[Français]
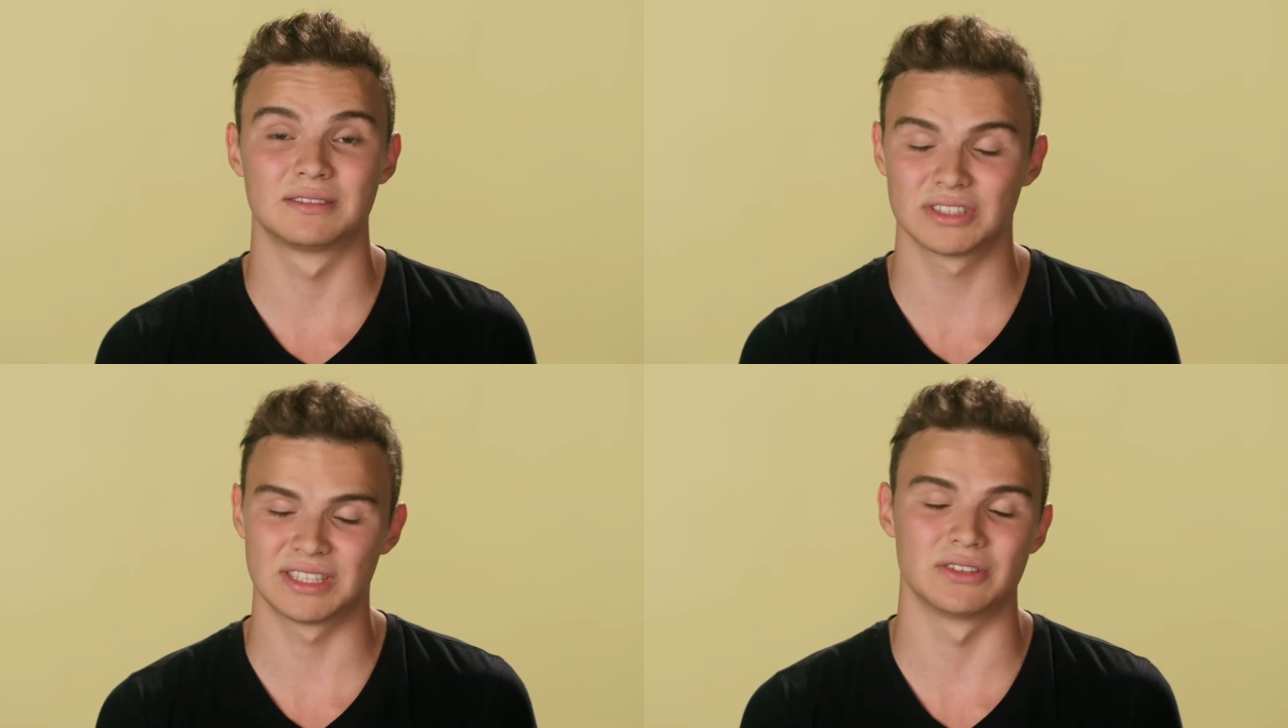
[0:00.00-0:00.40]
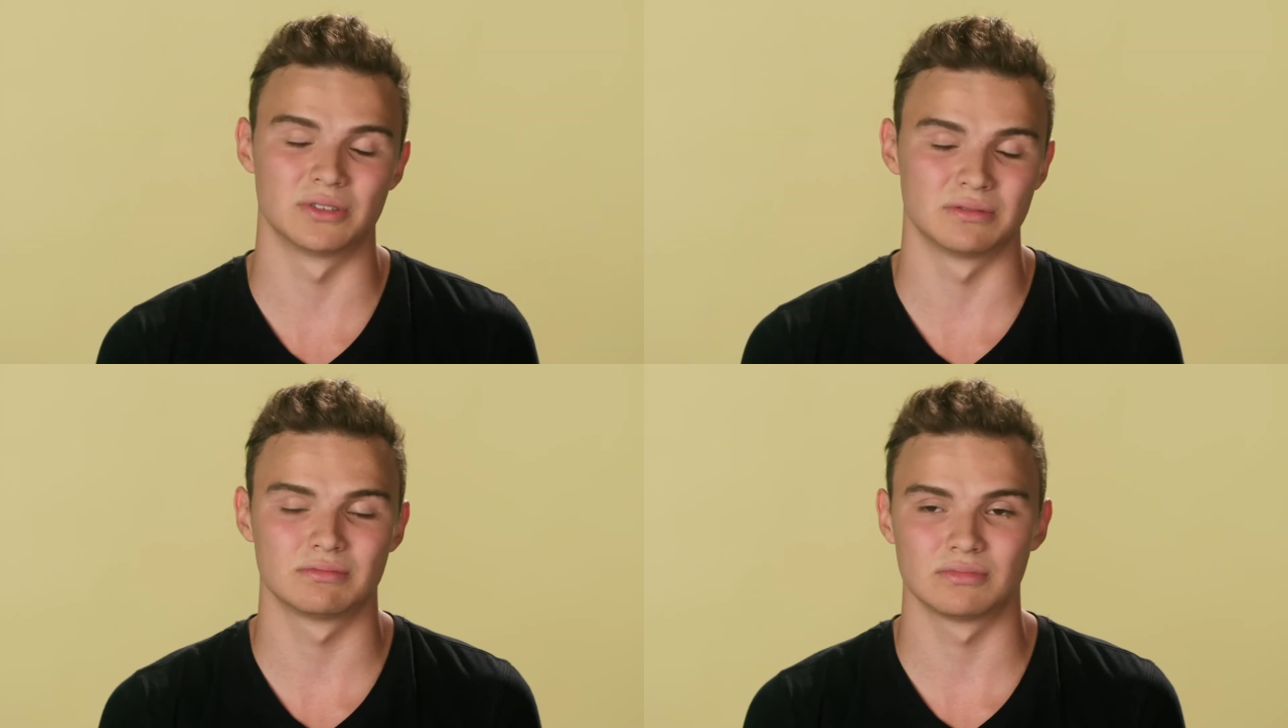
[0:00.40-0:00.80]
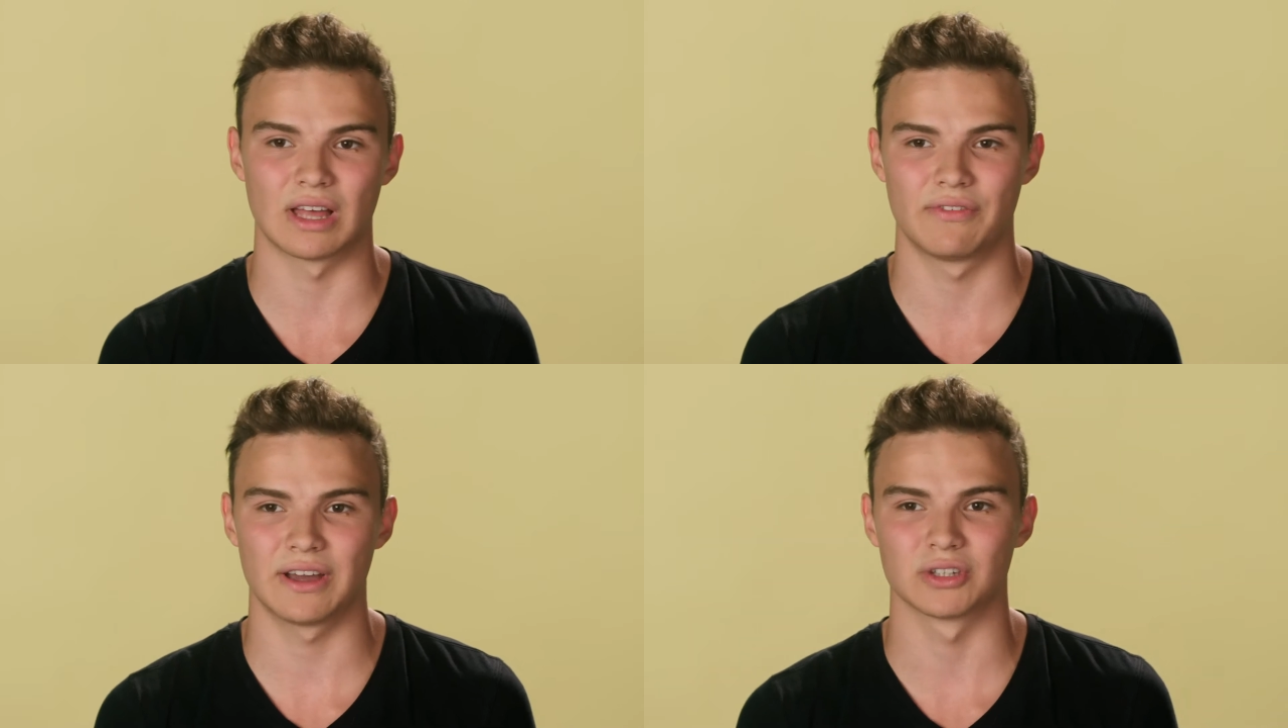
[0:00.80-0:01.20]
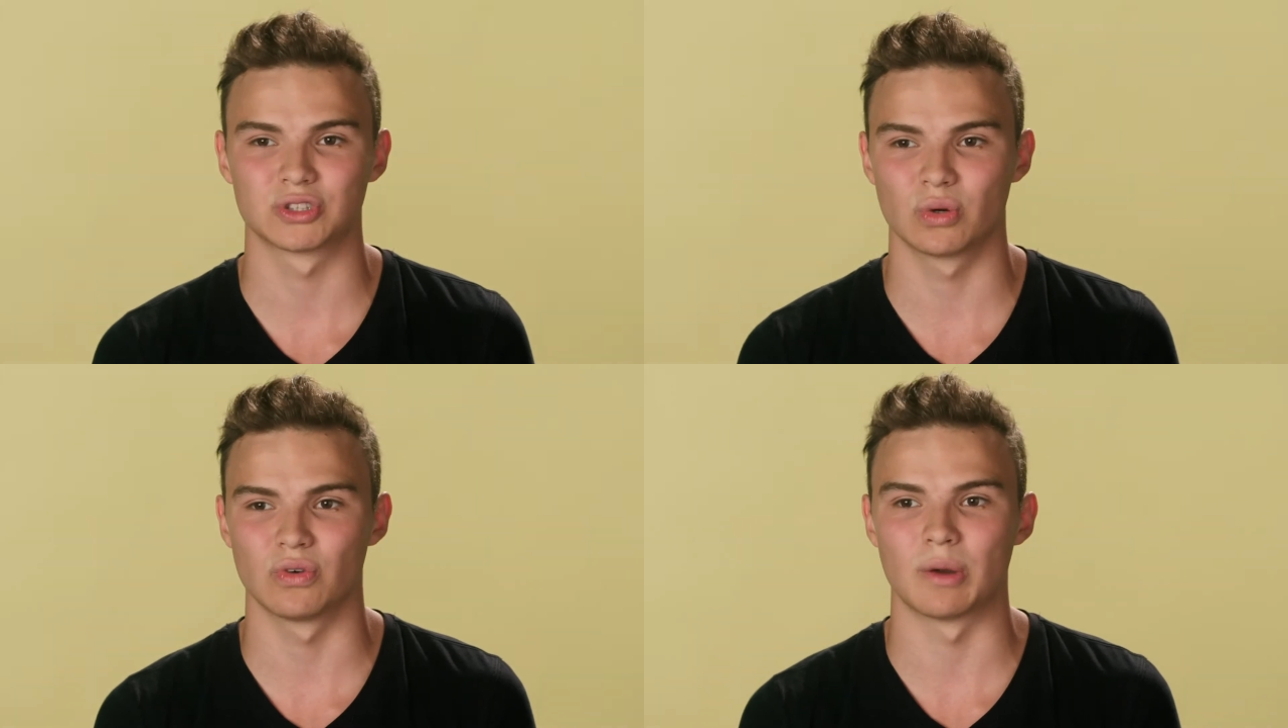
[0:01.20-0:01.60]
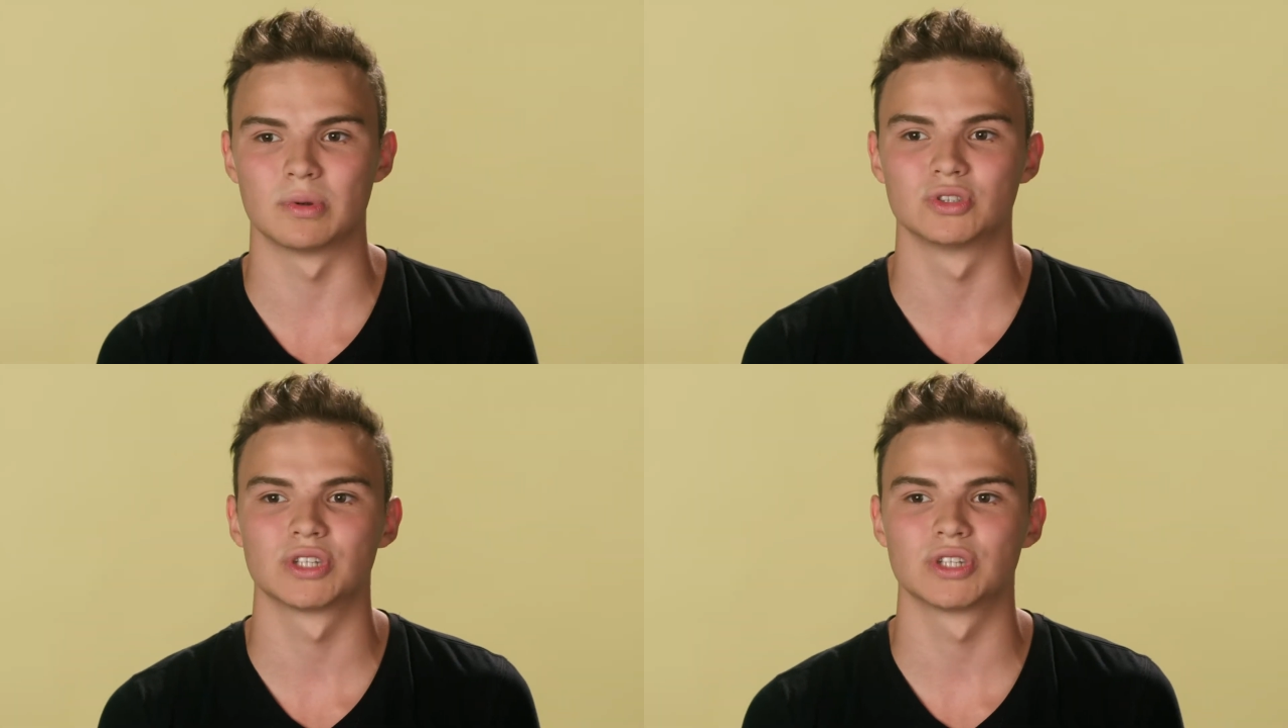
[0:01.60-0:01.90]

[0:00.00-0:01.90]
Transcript: Ça, c'est une affaire que je trouve un peu